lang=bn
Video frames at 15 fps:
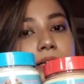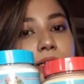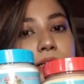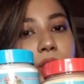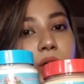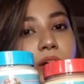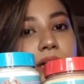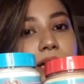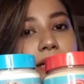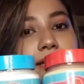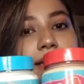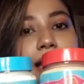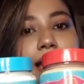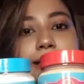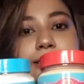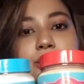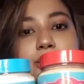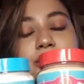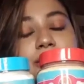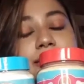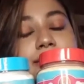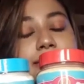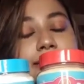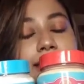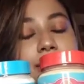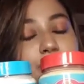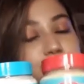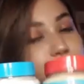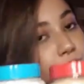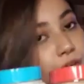গ্লো গার্ল আর একটা হচ্ছে স্কিন
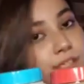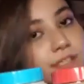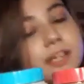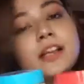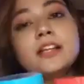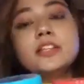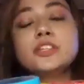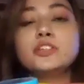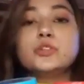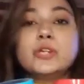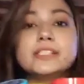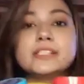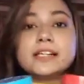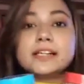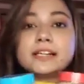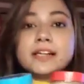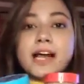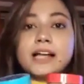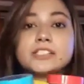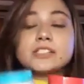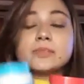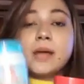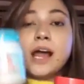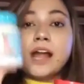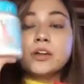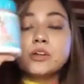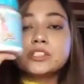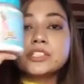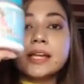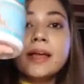ফুড দুইটার কাজ আর
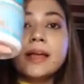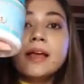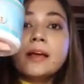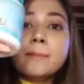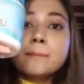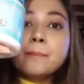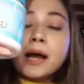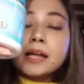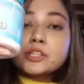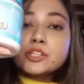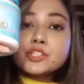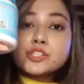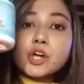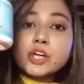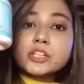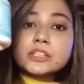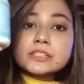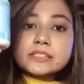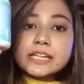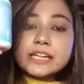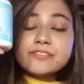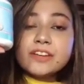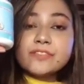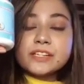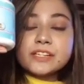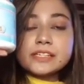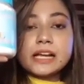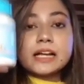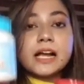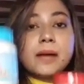হচ্ছে মাত্র থ্রি ফিফটি
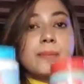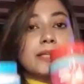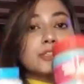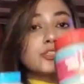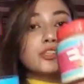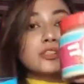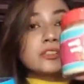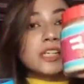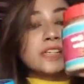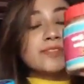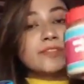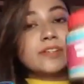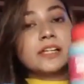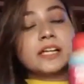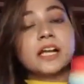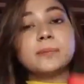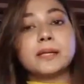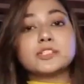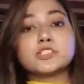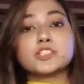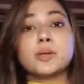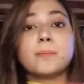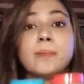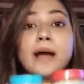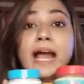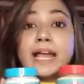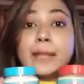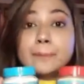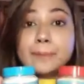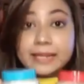টাকা মাত্র থ্রি ফিফটি টাকায় পাচ্ছ
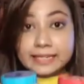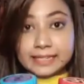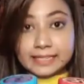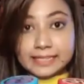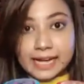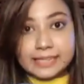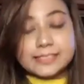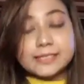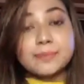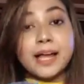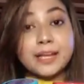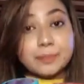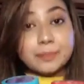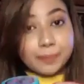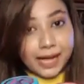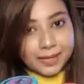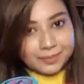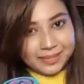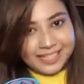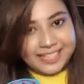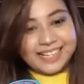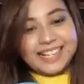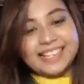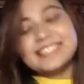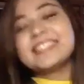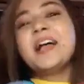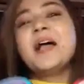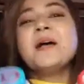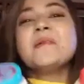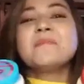বাই মেনি ডাইস মাই বাই মেনি ডাইস
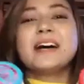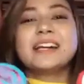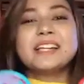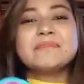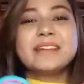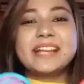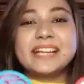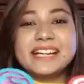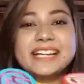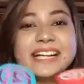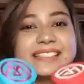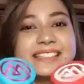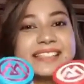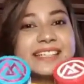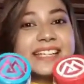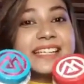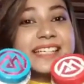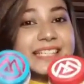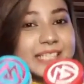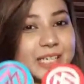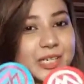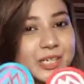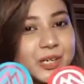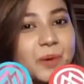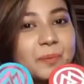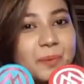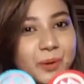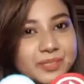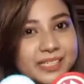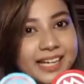মানে মেনি ডাইসেরই নিজস্ব
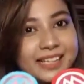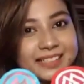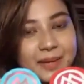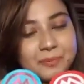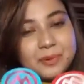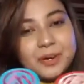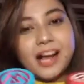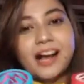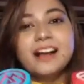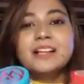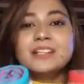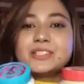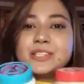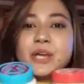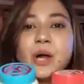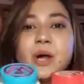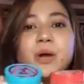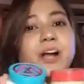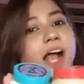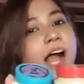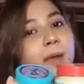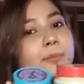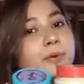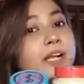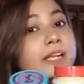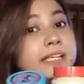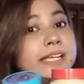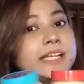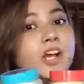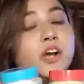প্রোডাক্ট আপুরা সো আপুরা
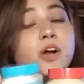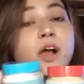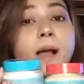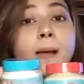নিয়ে নাও